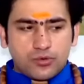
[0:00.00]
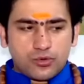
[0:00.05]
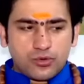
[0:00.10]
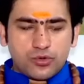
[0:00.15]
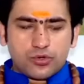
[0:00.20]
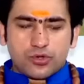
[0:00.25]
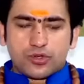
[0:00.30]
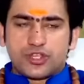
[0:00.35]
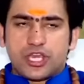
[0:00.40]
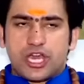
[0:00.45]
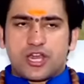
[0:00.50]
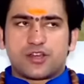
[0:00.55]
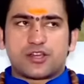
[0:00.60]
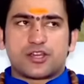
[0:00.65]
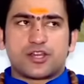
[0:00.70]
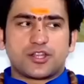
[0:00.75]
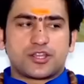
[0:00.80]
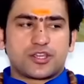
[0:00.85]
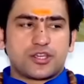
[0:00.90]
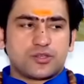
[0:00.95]
गुरु को ध्यान
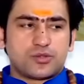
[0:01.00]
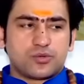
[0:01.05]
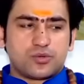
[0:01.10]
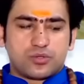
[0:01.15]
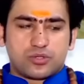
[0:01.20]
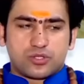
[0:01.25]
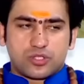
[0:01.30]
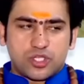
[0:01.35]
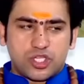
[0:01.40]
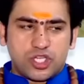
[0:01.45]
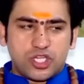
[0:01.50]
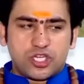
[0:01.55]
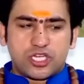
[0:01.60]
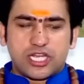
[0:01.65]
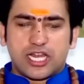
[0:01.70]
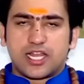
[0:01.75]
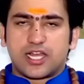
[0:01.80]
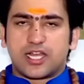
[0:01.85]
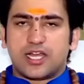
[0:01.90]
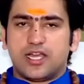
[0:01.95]
करके
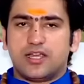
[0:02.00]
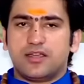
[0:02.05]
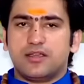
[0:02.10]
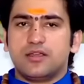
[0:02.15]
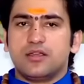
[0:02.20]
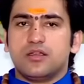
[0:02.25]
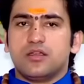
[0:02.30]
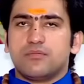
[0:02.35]
छीटा लगाएं